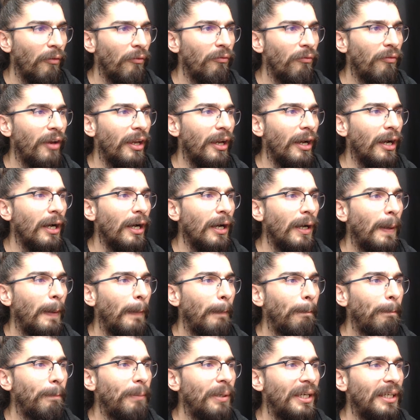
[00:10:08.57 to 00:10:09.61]
veya
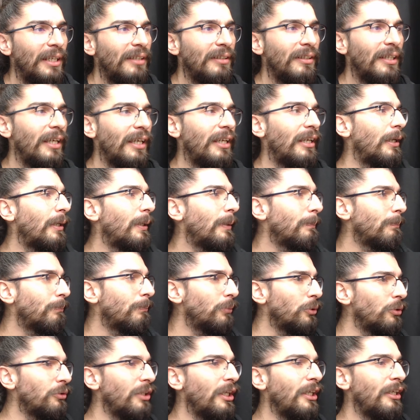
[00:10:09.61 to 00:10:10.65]
P'nin değili.
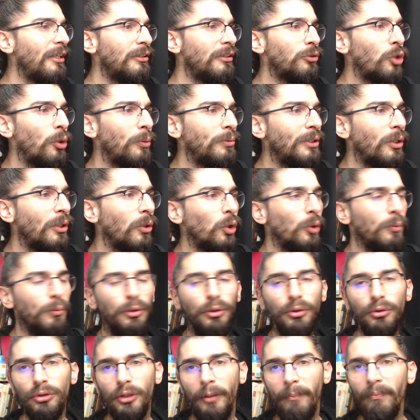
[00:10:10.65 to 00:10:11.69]
Bunun neyini istiyor bizden?
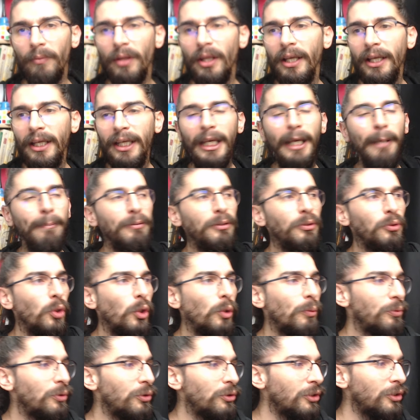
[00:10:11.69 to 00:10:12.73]
Olumsuzunu. Hepsinin
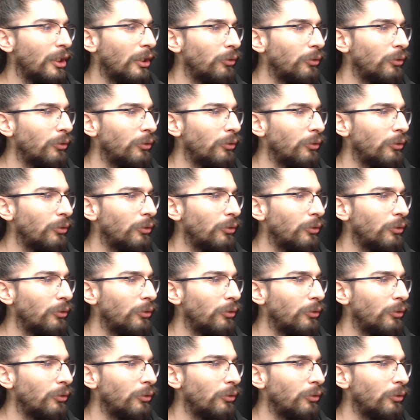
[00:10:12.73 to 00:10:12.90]
olumsuzunu